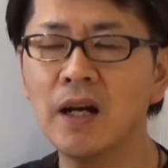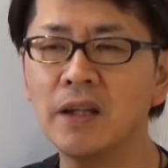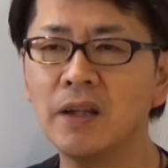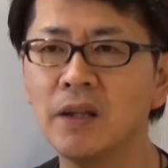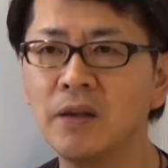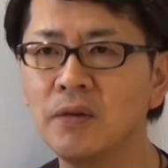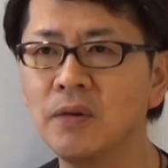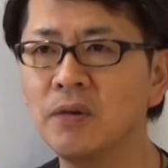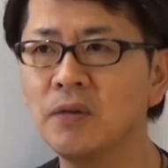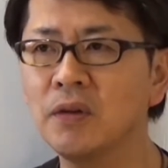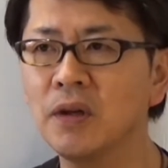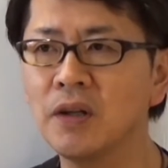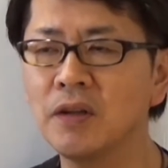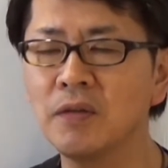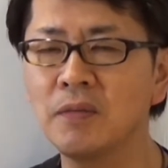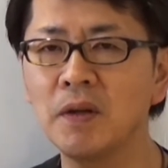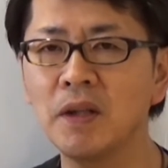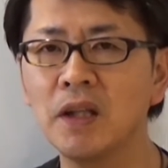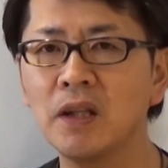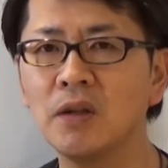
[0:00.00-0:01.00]
えていることが
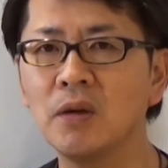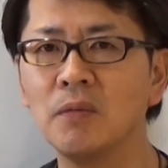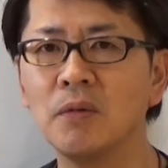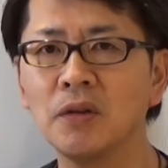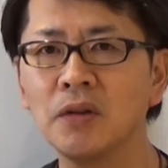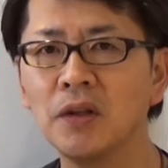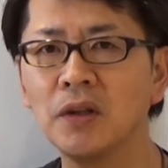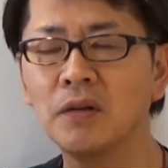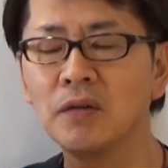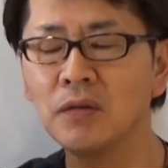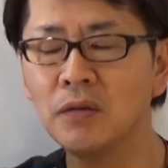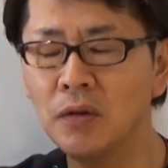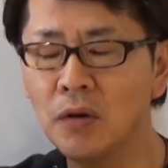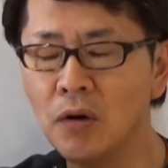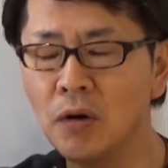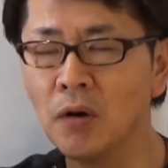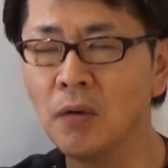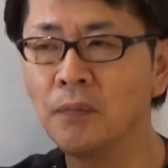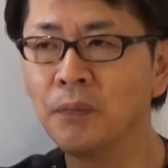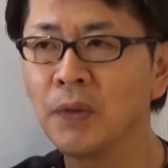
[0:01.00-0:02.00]
全てと思ってる
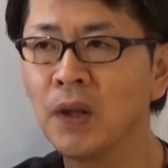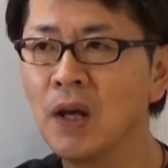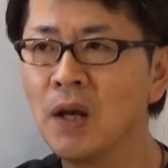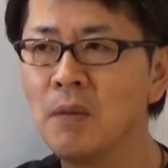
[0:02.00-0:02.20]
と